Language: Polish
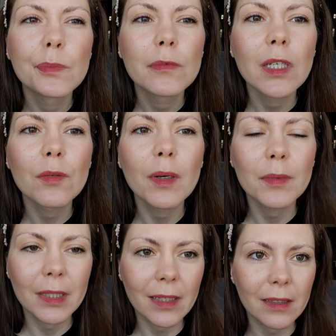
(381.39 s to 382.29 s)
Ja tu mam
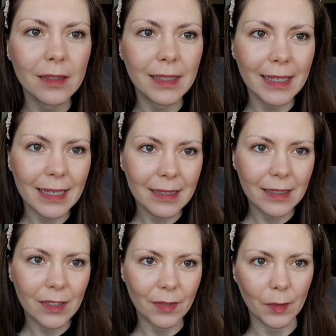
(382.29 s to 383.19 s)
za, za
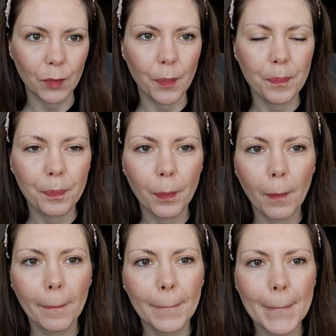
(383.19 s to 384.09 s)
jasne światło.
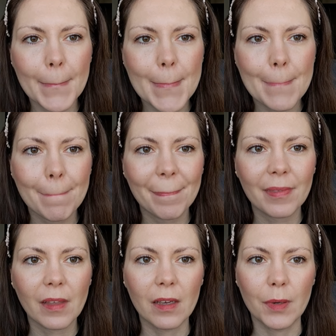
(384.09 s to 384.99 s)

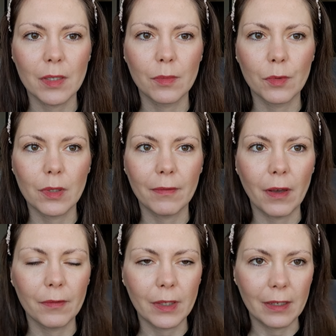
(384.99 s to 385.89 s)
Chyba sobie
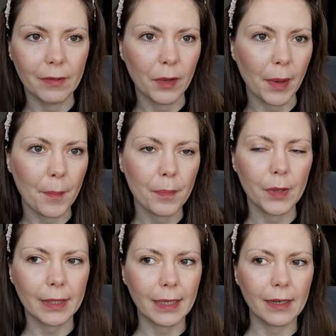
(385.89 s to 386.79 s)
ustawiłam w telefonie, bo
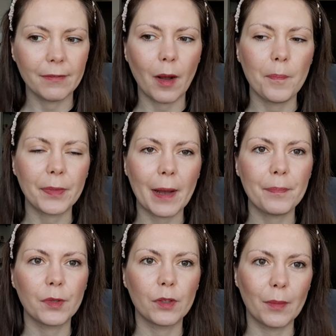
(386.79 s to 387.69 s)
jak nagrywałam
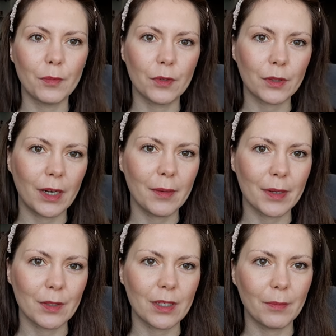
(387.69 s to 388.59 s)
tam, to tam było z kolei
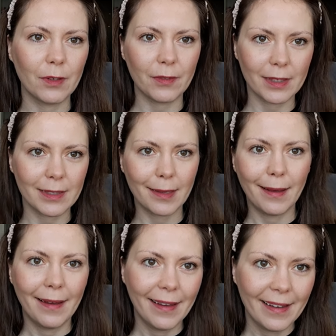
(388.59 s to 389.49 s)
bardzo ciemno, więc
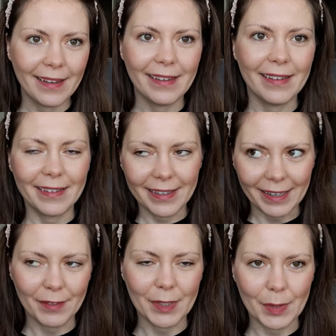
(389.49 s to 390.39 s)
yy,
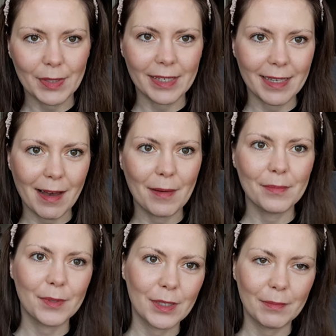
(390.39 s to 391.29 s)
tak wiecie,
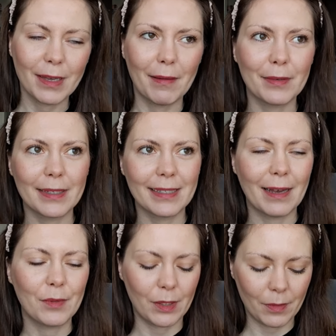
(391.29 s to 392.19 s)
rozjaśniałam, przyciemniałam,
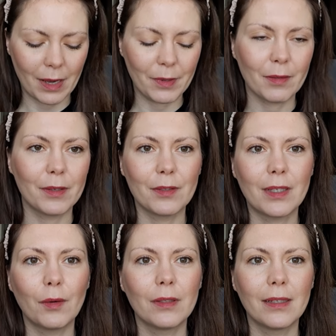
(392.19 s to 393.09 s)
rozjaśniałam, przyciemniałam i chyba
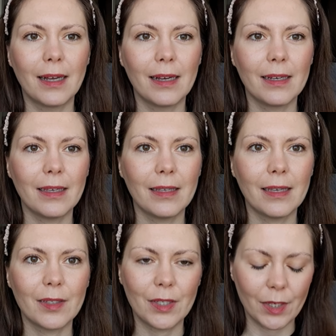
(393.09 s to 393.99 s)
zostało na
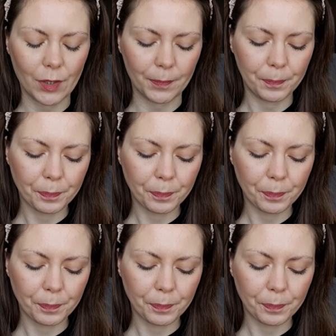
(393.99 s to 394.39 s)
najjaśniejszym.